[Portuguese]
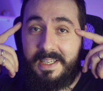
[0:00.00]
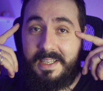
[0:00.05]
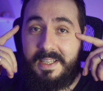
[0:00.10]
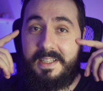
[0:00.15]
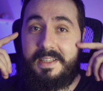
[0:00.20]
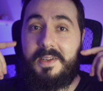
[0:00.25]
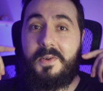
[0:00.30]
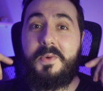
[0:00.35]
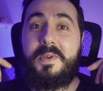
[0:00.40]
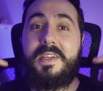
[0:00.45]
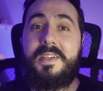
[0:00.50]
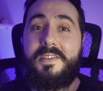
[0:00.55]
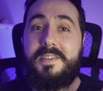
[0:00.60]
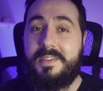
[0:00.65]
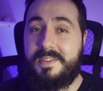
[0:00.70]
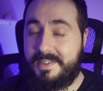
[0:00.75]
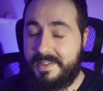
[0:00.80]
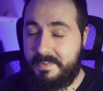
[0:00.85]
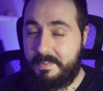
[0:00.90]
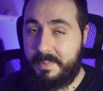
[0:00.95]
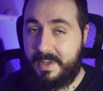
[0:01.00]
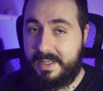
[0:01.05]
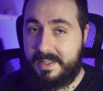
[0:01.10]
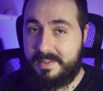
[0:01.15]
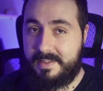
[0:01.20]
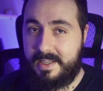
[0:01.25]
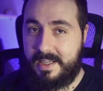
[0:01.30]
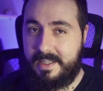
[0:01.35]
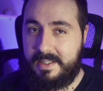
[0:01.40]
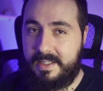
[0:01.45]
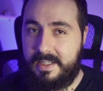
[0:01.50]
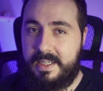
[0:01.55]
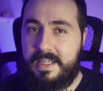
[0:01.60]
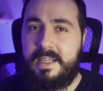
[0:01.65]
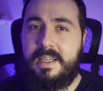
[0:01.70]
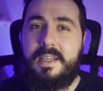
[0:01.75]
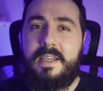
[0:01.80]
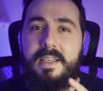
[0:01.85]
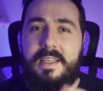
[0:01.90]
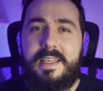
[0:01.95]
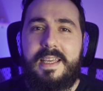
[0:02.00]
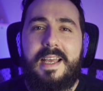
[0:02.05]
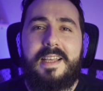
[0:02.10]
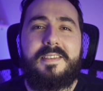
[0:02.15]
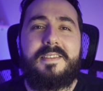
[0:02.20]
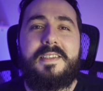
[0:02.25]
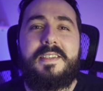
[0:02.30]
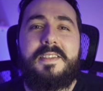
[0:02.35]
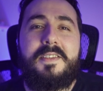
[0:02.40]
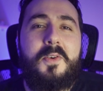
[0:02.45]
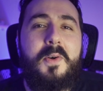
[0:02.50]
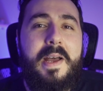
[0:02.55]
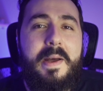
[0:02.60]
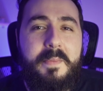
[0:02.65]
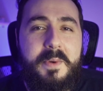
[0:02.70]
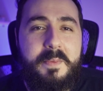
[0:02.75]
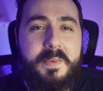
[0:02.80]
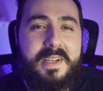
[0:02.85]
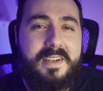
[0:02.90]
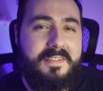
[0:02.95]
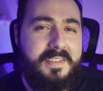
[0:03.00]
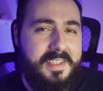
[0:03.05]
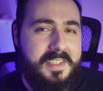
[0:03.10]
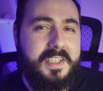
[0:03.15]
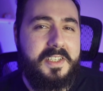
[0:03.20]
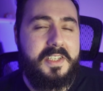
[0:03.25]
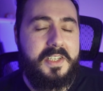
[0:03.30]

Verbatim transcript: e não o que dizem pensar. E essa não é a primeira vez que a